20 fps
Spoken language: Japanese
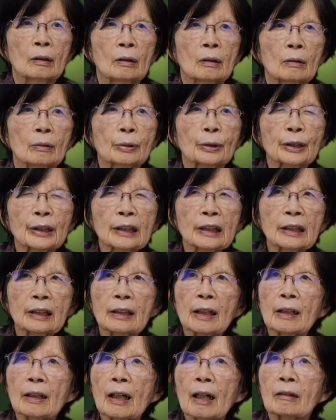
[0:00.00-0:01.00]
不思議
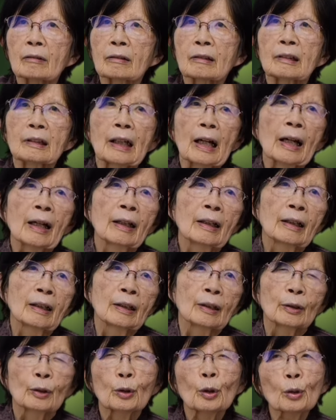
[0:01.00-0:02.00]
でなくて
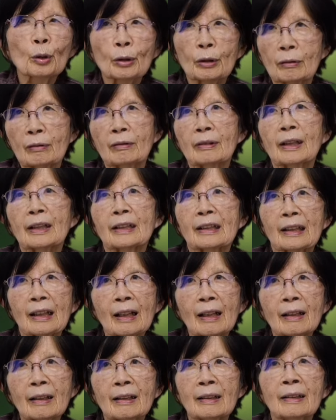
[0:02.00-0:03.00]
どういうんです
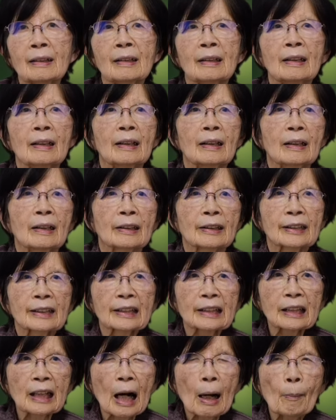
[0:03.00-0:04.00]
か
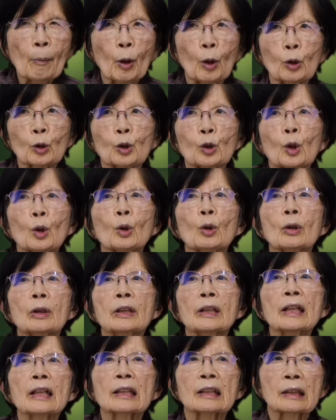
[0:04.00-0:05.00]
しかもその
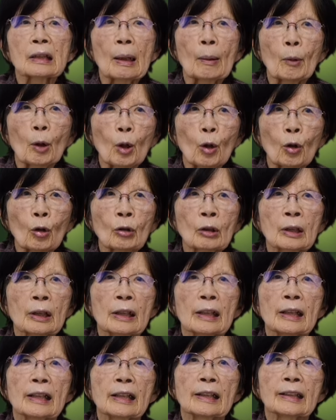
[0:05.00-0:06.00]
イエス様を
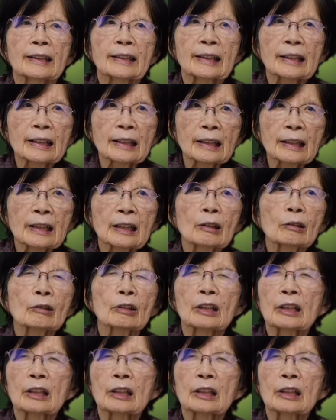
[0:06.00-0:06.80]
信じる